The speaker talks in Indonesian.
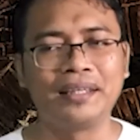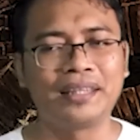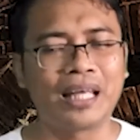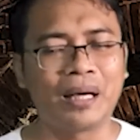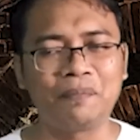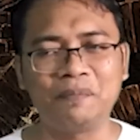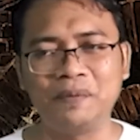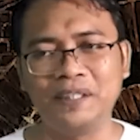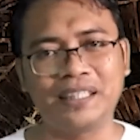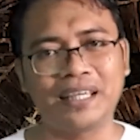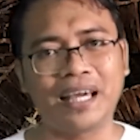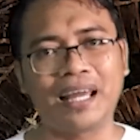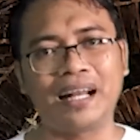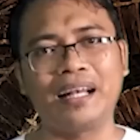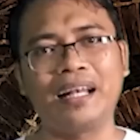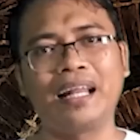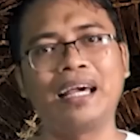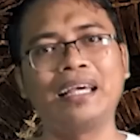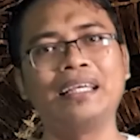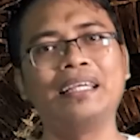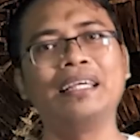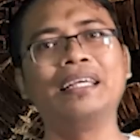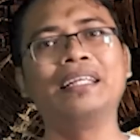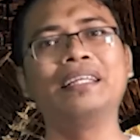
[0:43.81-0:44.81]
Tapi
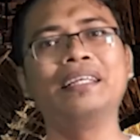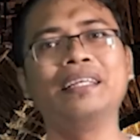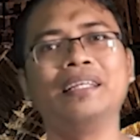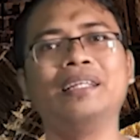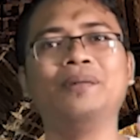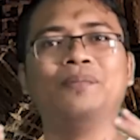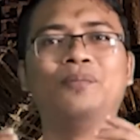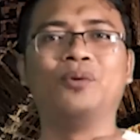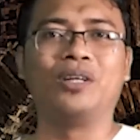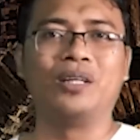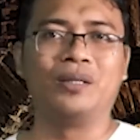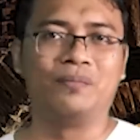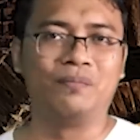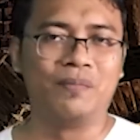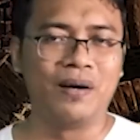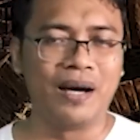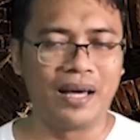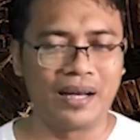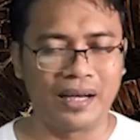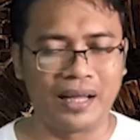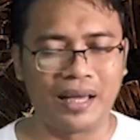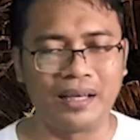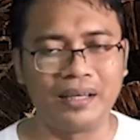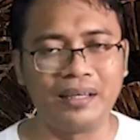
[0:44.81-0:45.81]
karena ini libur
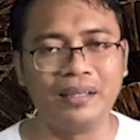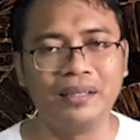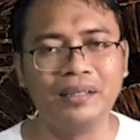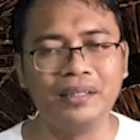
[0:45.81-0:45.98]
lebaran,